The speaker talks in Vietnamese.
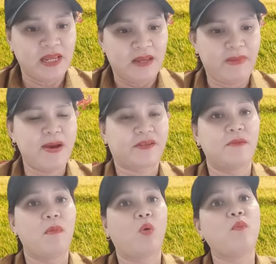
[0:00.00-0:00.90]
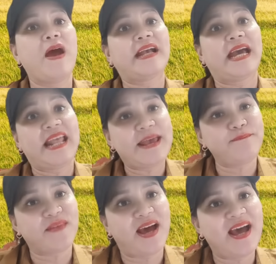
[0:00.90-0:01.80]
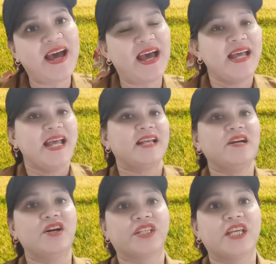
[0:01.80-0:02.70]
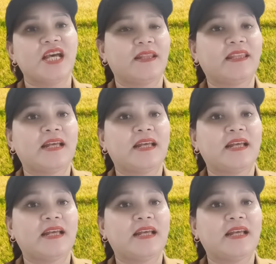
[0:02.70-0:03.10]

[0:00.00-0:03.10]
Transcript: mẹ mặt giờ mù cũng phát ăn cà lem đó người thì à,